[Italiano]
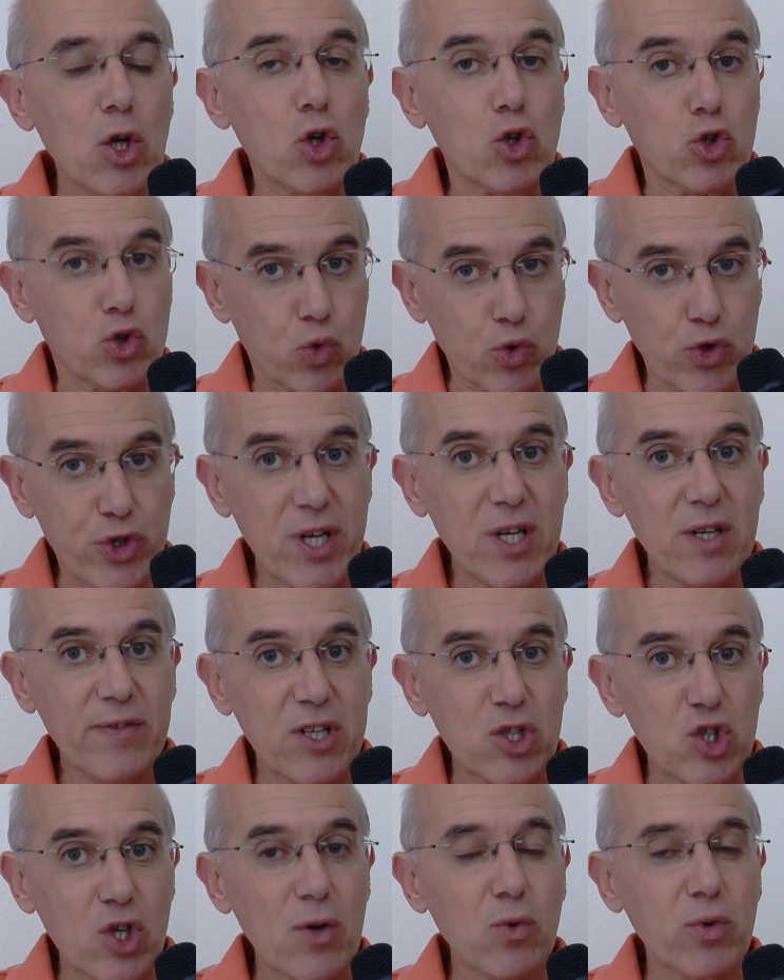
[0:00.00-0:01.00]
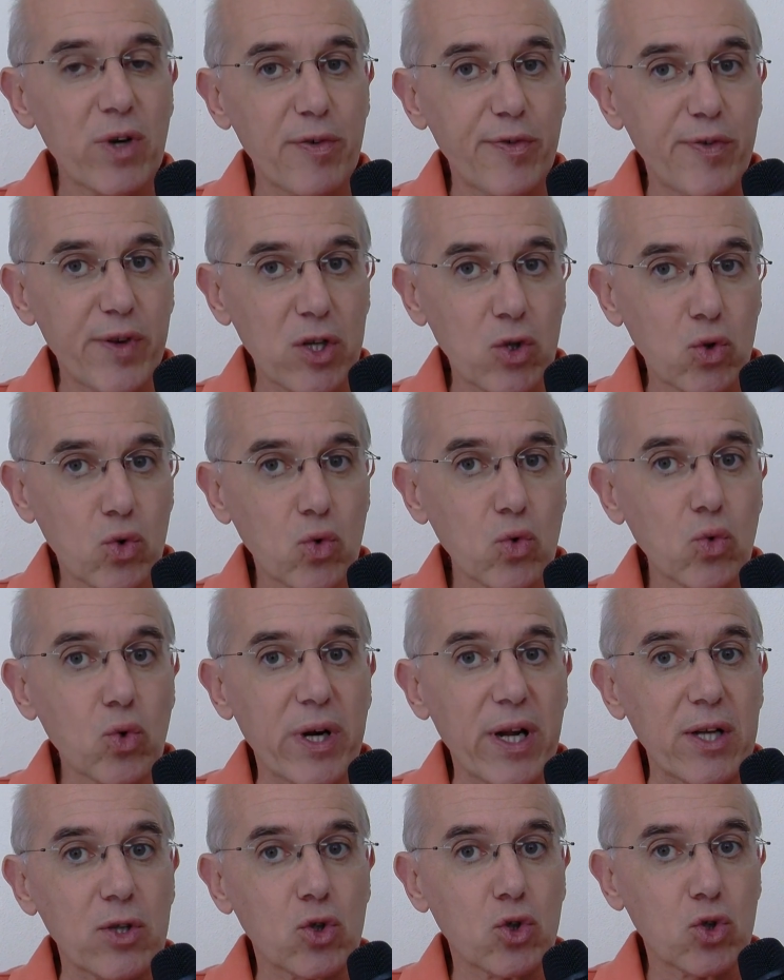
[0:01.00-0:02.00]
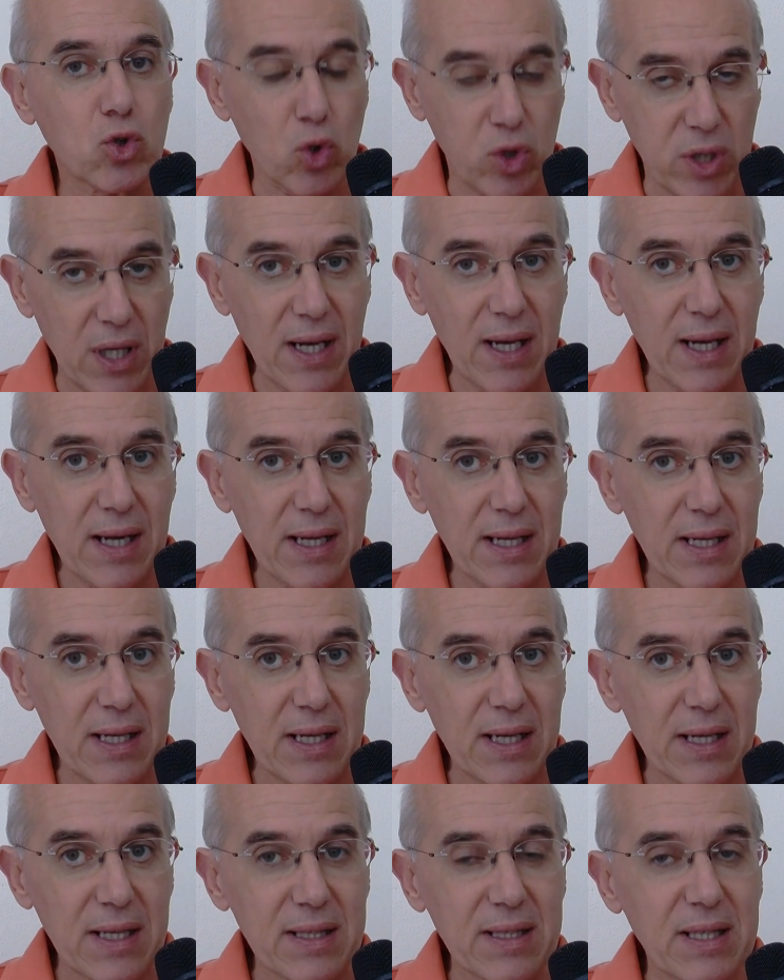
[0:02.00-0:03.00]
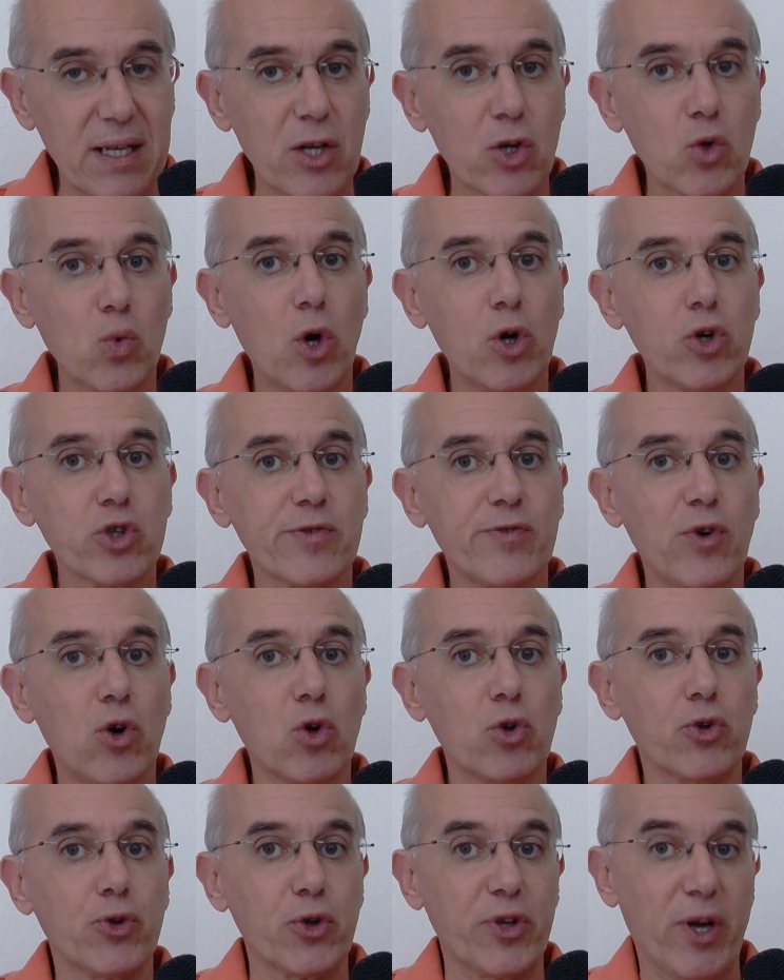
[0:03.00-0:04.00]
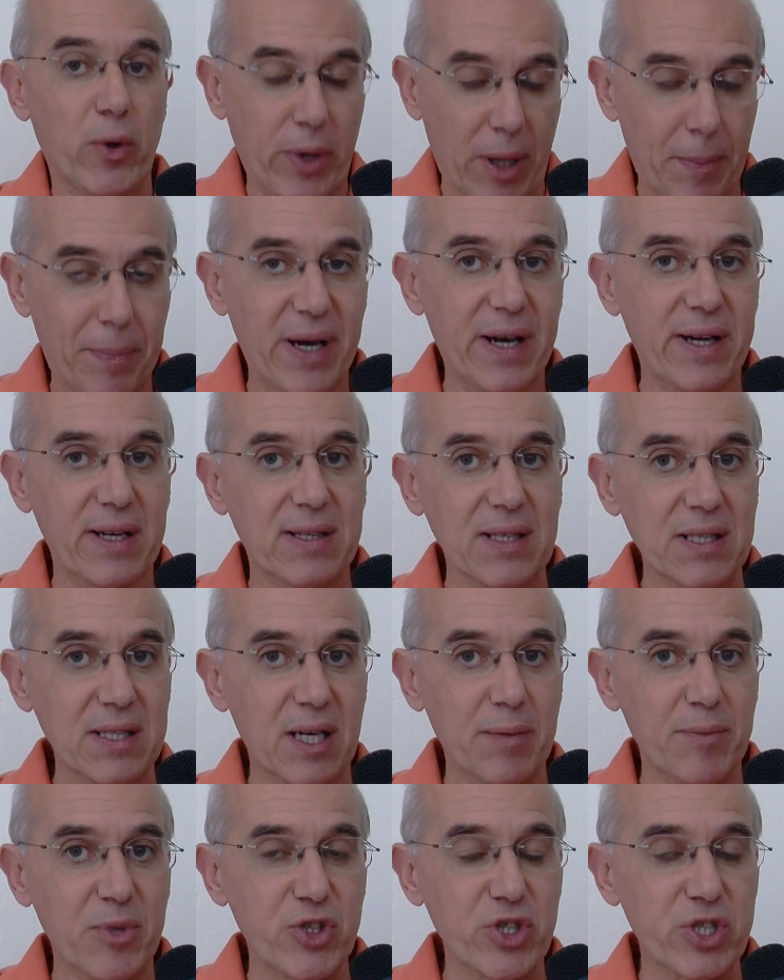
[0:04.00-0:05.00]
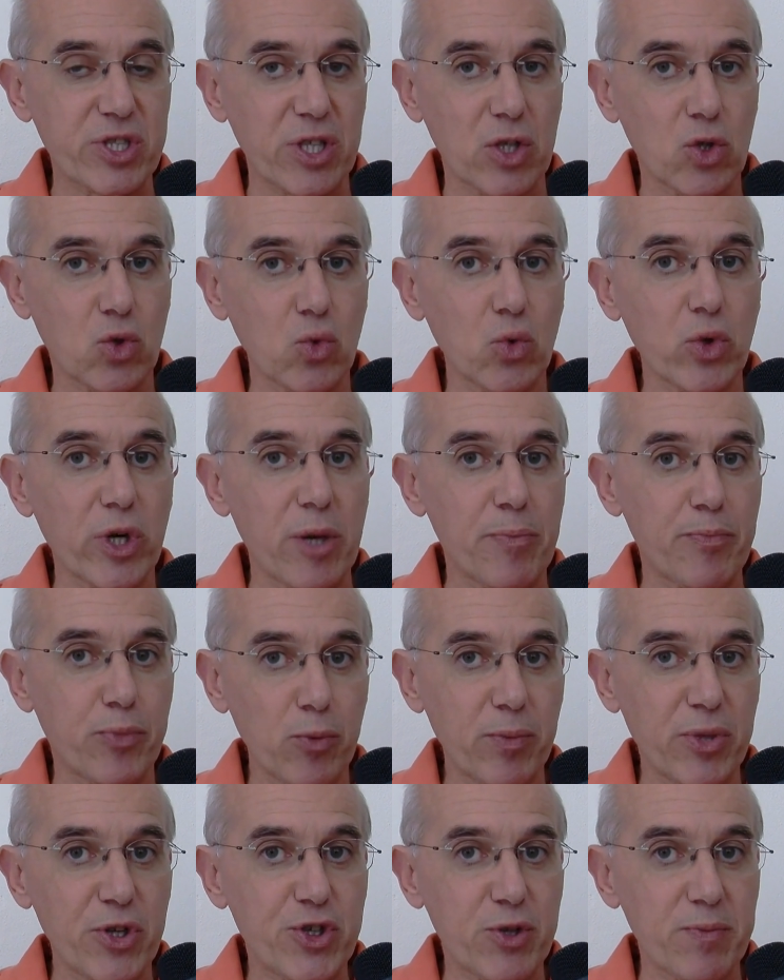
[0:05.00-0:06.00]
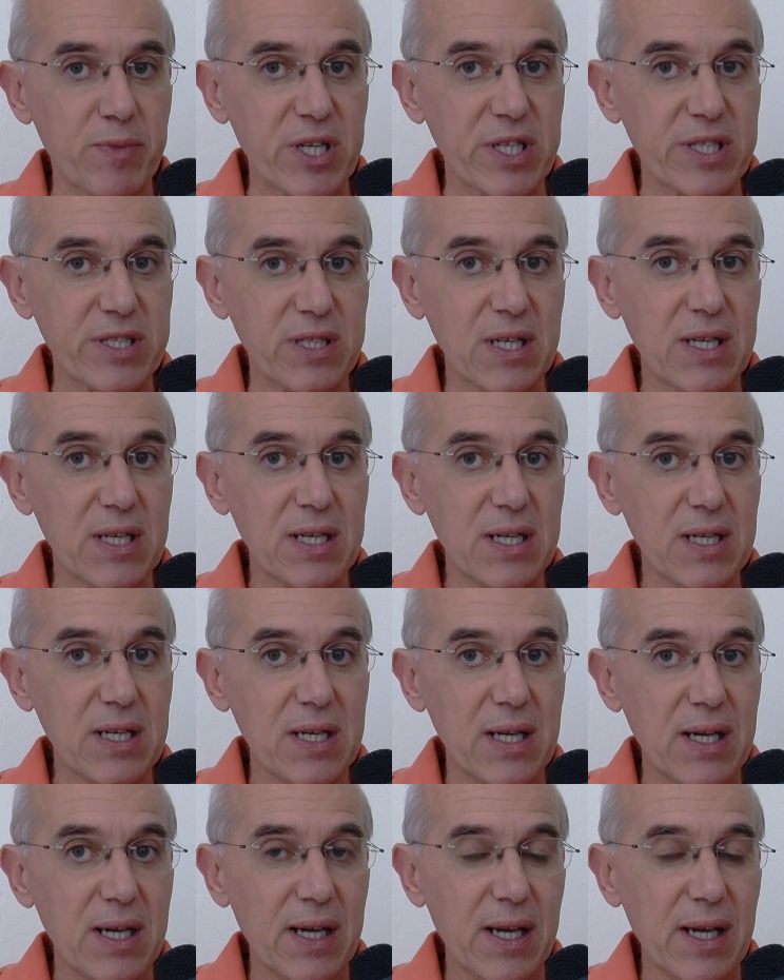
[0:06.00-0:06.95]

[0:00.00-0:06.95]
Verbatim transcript: Su Genova c'è una frattura totale tra il ruolo svolto da una parte della magistratura, e i pubblici ministeri,